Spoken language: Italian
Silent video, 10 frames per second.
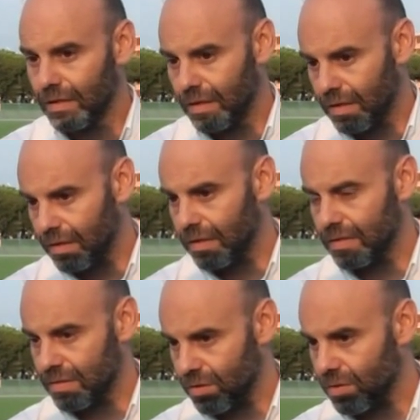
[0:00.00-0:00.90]

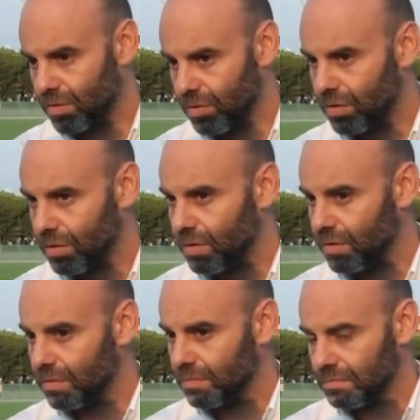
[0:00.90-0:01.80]
eh,
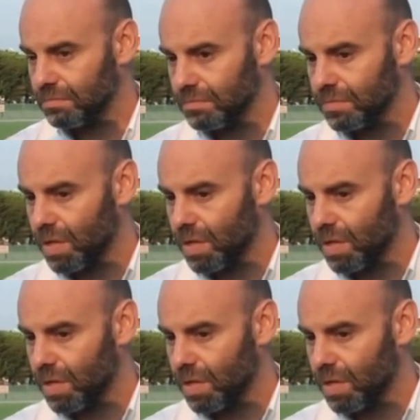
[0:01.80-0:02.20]
sono, mm,